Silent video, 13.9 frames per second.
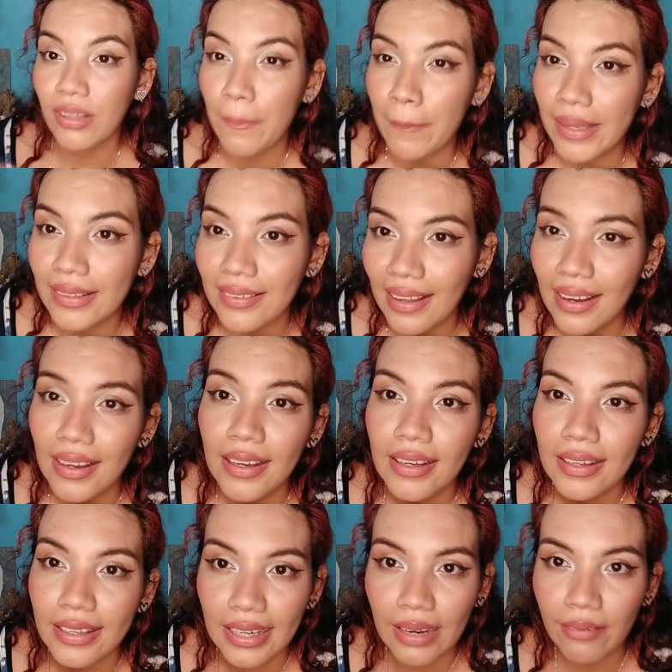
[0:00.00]
a empezar,
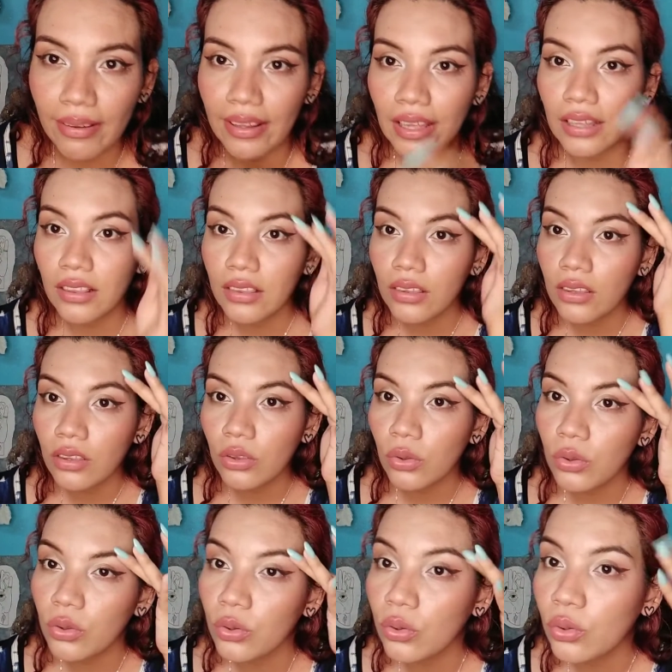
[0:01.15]
que la verdad
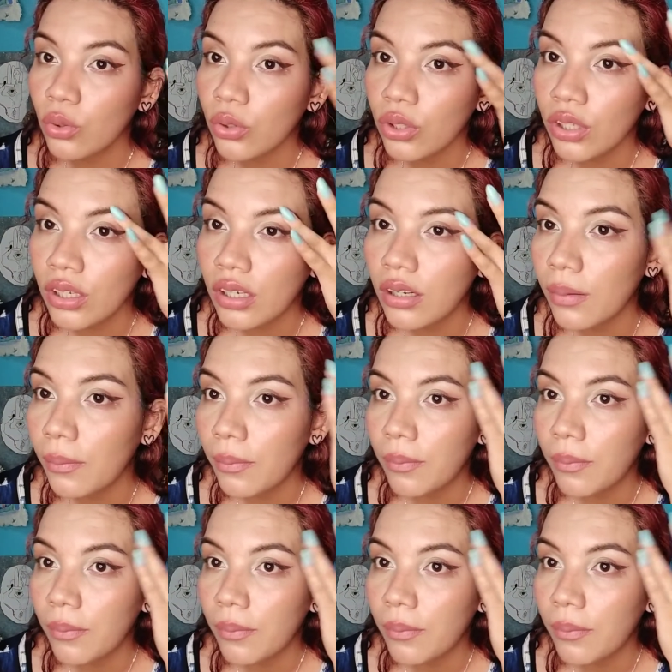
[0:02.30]
dudo